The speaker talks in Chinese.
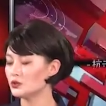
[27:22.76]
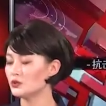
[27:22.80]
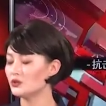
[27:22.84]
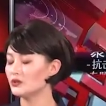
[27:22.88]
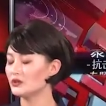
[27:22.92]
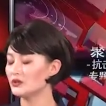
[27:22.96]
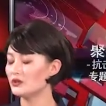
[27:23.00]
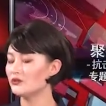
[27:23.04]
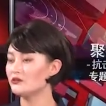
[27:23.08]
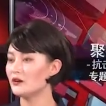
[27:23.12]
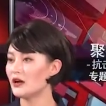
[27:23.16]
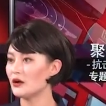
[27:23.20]
有
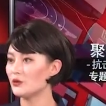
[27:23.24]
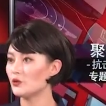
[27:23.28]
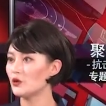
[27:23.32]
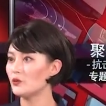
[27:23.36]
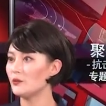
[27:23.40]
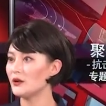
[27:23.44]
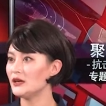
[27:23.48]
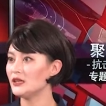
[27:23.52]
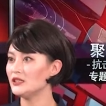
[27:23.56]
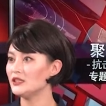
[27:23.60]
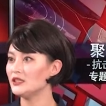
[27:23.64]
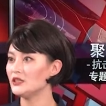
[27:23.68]
的法国
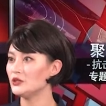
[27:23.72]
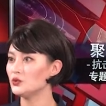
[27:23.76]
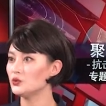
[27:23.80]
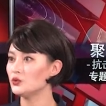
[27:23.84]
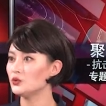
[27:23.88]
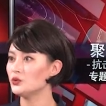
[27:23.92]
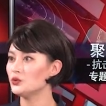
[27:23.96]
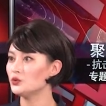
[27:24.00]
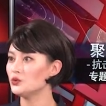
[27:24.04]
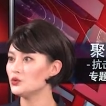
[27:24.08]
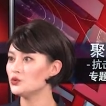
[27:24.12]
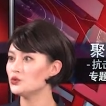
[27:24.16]
媒体
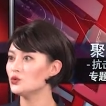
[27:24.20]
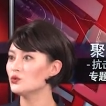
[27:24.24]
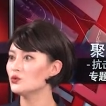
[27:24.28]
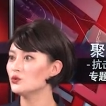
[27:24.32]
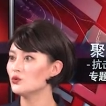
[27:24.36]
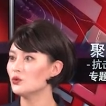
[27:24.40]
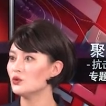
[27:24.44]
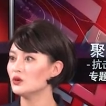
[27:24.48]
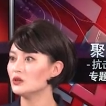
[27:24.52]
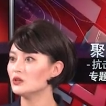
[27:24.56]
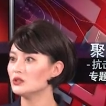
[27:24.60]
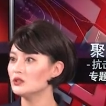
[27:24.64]
对于中
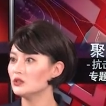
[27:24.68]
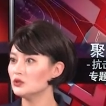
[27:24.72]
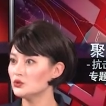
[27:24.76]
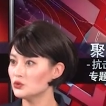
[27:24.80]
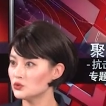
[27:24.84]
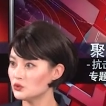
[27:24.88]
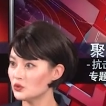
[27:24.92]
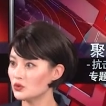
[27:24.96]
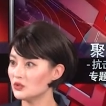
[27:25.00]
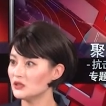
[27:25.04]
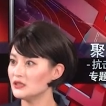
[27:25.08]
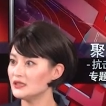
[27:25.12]
国
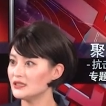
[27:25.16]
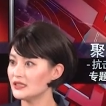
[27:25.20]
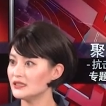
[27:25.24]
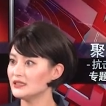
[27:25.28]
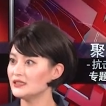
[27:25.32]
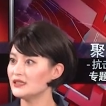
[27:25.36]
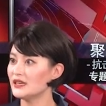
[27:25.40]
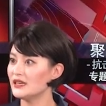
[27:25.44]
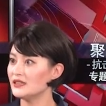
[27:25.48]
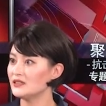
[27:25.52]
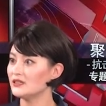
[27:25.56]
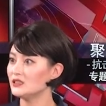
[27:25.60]
所现
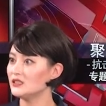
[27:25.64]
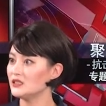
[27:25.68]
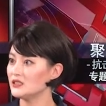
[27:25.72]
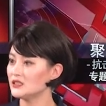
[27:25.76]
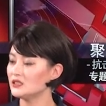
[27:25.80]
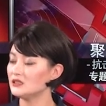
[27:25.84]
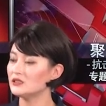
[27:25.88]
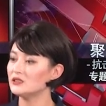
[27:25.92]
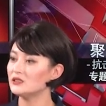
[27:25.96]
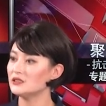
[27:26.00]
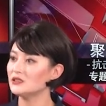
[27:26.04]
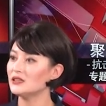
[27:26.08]
在的这
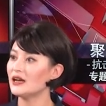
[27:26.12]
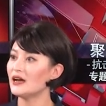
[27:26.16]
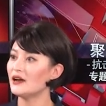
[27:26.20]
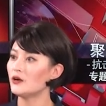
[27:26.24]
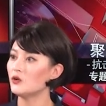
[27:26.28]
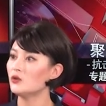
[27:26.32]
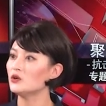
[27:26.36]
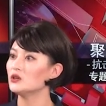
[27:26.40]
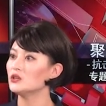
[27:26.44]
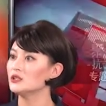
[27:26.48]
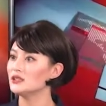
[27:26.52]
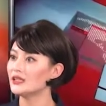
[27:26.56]
个姿态
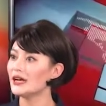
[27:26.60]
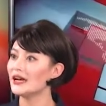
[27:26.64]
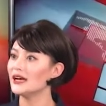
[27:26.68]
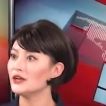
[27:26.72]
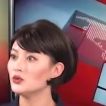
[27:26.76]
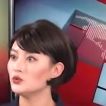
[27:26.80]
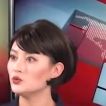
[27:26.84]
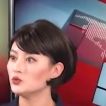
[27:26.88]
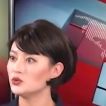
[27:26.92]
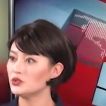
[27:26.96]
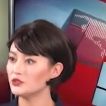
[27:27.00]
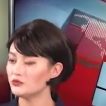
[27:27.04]
或者态
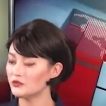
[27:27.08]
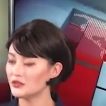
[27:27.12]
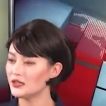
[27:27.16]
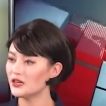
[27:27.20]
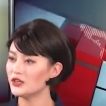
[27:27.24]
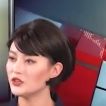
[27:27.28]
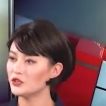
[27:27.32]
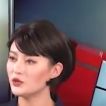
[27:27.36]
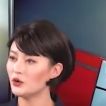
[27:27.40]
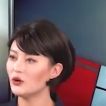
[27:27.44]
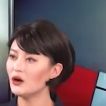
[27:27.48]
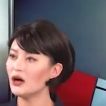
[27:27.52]
度是非
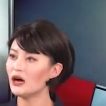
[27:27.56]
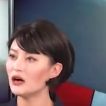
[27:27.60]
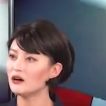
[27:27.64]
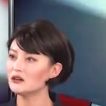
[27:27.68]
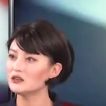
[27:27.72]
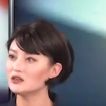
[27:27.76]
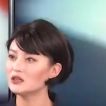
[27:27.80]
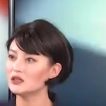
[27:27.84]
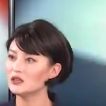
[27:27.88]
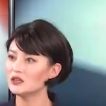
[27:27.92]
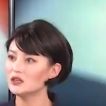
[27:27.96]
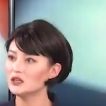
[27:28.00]
常友好
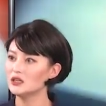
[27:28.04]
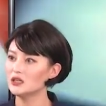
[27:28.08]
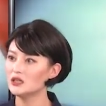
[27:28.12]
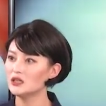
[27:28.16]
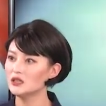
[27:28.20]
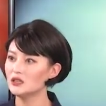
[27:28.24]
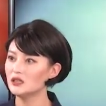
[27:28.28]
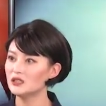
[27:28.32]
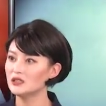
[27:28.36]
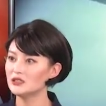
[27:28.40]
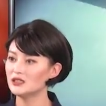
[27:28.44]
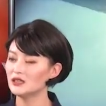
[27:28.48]
的。
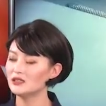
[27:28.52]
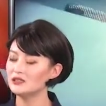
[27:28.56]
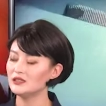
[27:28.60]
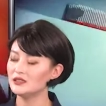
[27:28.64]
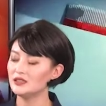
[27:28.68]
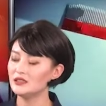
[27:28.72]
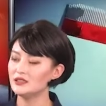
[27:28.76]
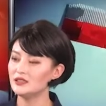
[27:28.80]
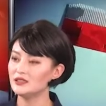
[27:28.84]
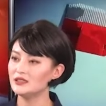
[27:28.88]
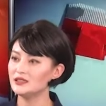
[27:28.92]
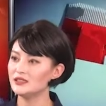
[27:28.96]
嗯，相
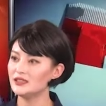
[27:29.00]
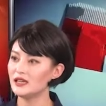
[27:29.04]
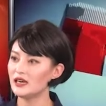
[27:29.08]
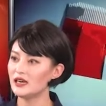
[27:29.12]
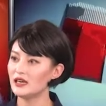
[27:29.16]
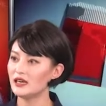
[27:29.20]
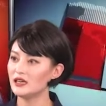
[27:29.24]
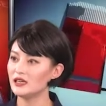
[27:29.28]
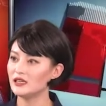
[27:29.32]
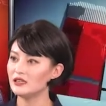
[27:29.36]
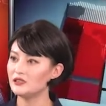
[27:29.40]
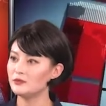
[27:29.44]
信您
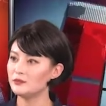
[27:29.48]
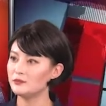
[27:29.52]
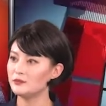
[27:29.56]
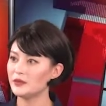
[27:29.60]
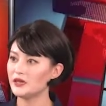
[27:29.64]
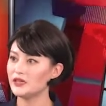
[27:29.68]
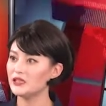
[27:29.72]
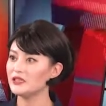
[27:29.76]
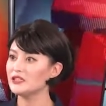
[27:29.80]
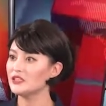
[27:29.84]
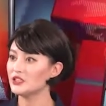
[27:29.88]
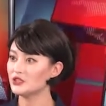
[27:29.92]
在
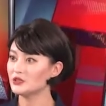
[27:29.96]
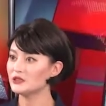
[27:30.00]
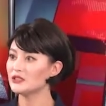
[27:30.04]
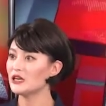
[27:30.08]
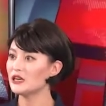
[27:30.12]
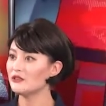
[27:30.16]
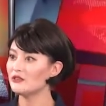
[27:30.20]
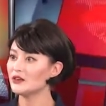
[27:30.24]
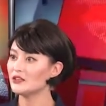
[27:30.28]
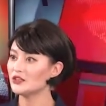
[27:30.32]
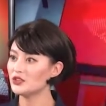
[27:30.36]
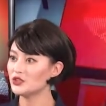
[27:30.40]
被接受
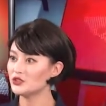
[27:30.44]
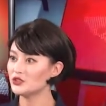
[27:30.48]
采访的时